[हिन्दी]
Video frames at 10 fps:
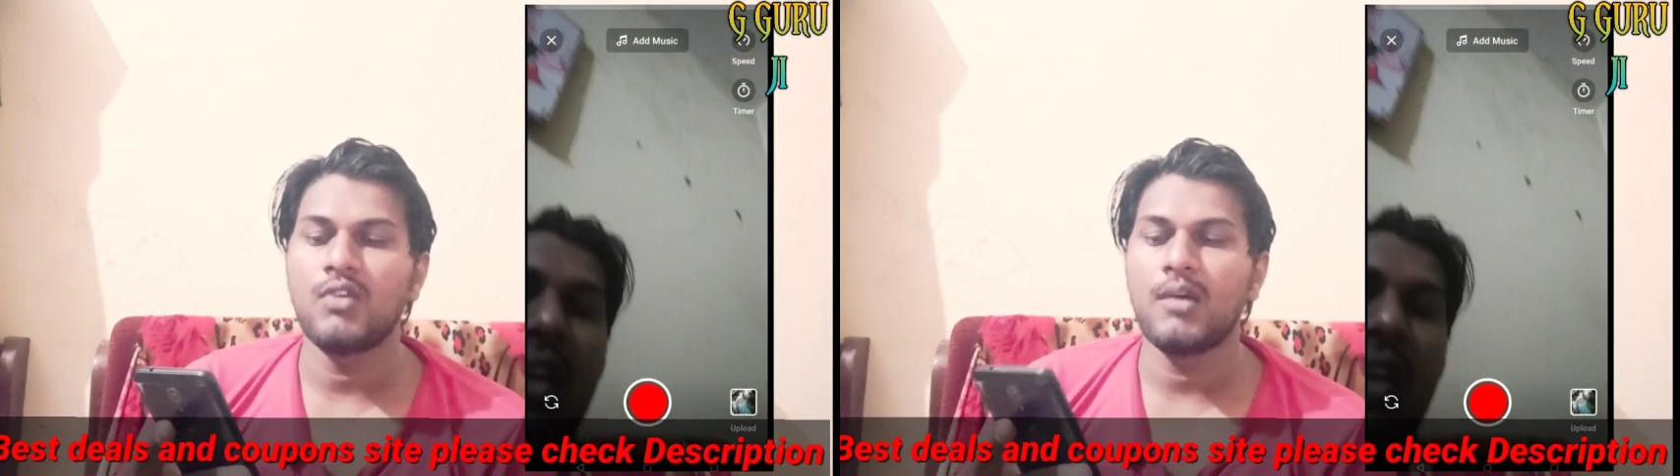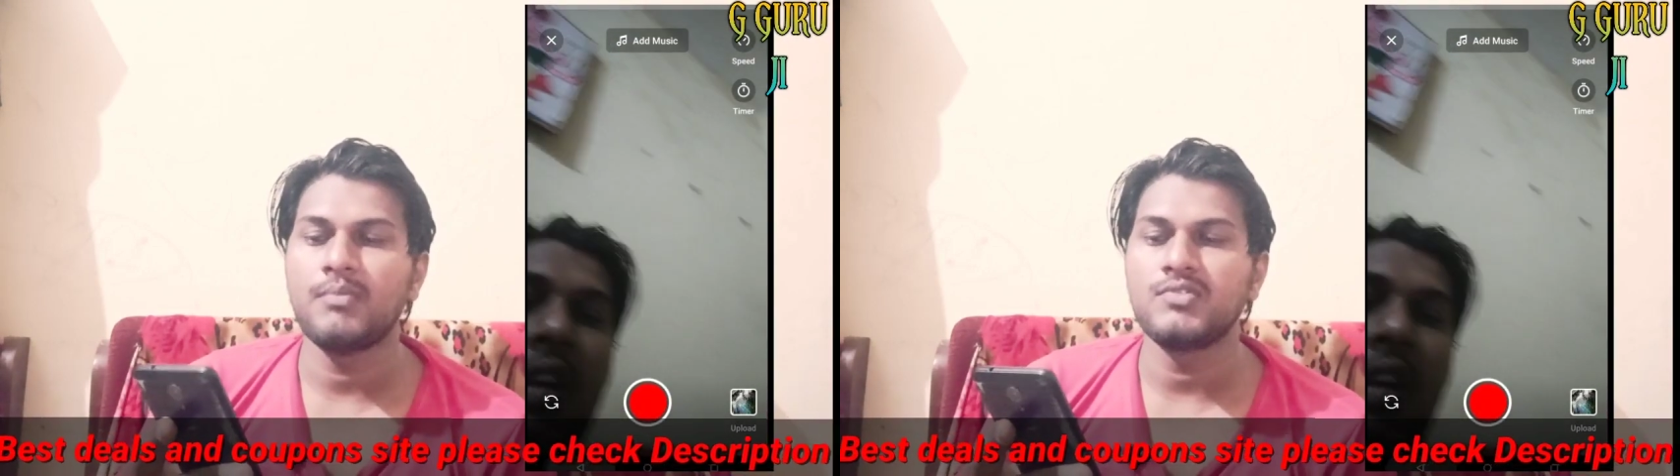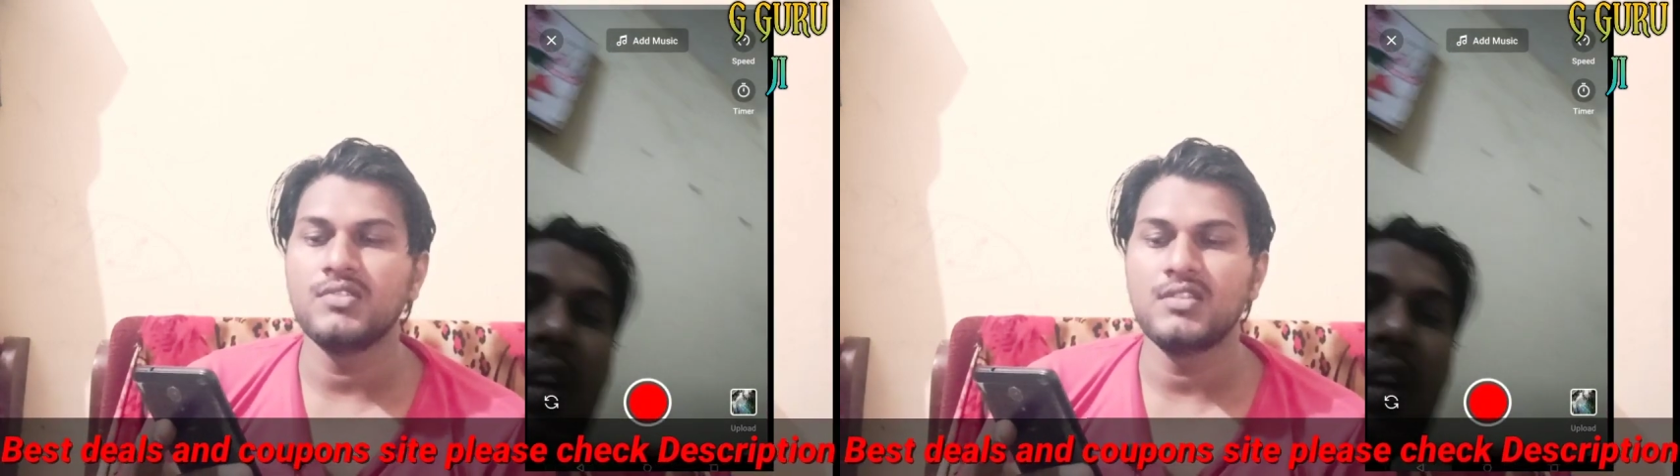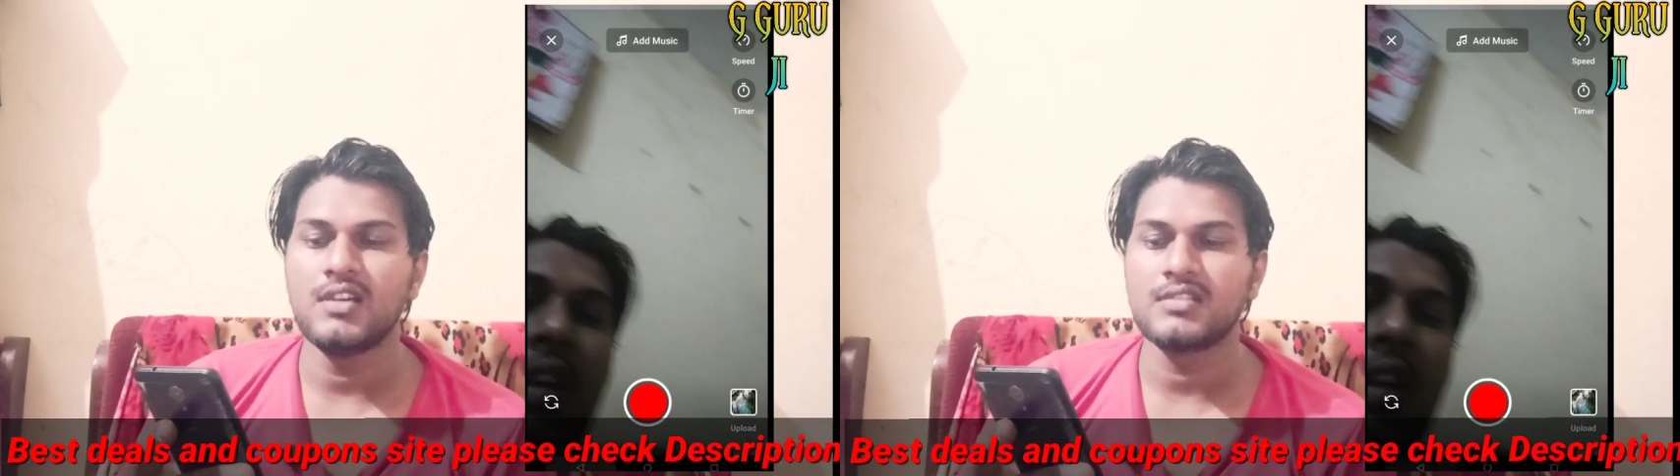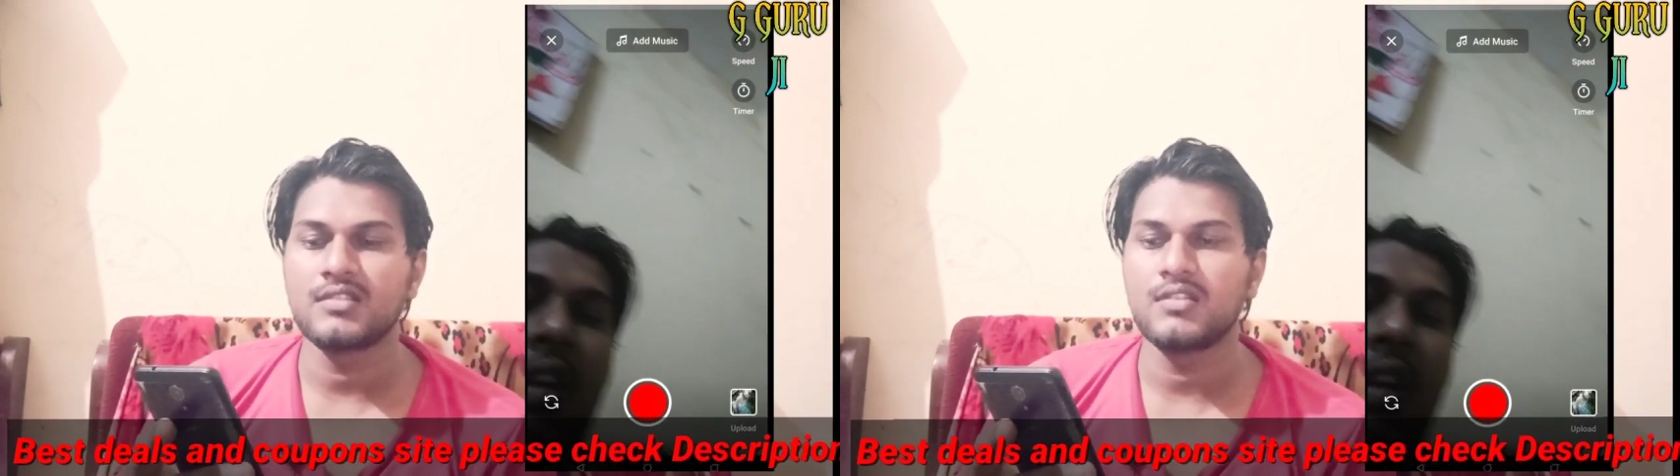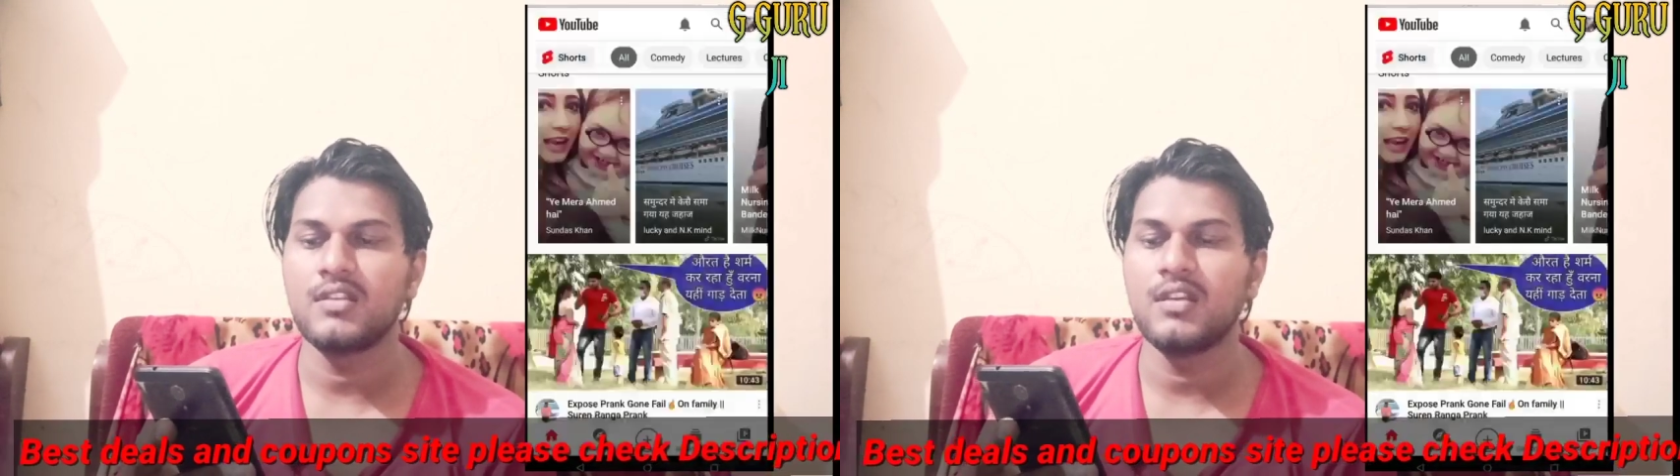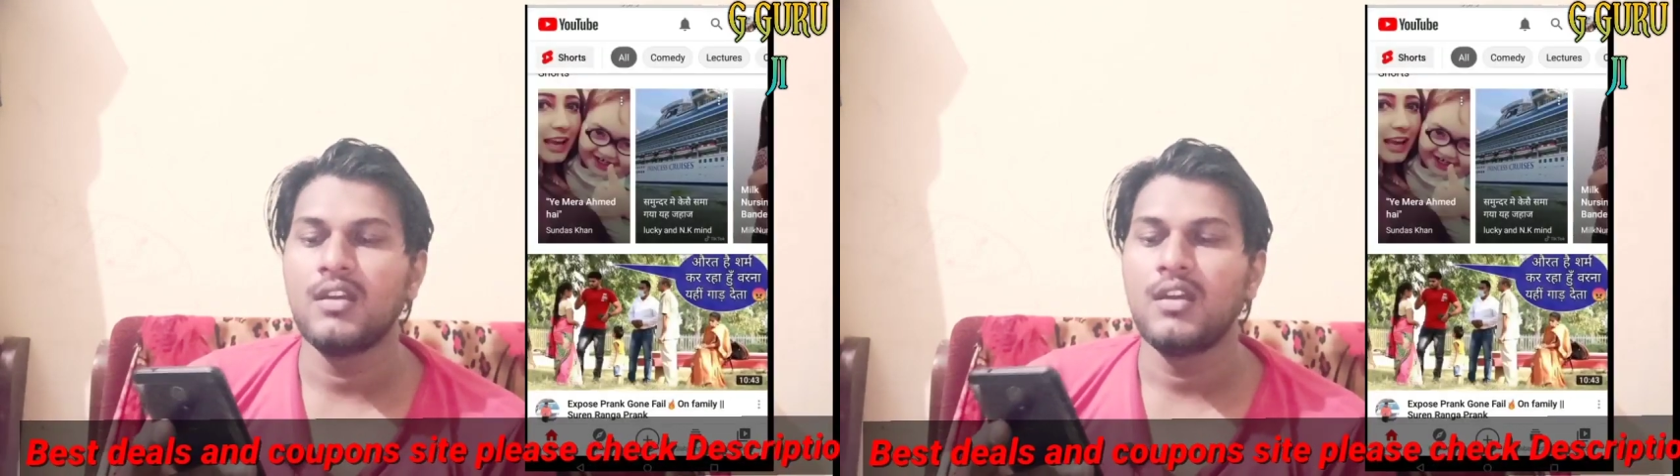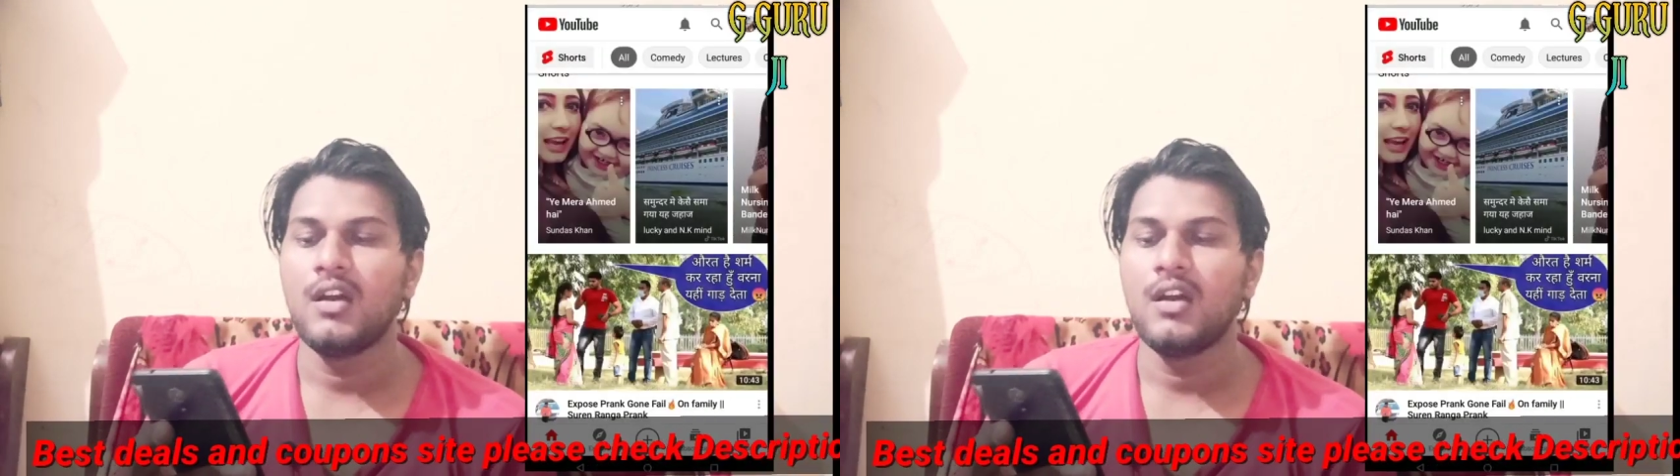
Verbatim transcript: तो आप सीधे जा सकते हैं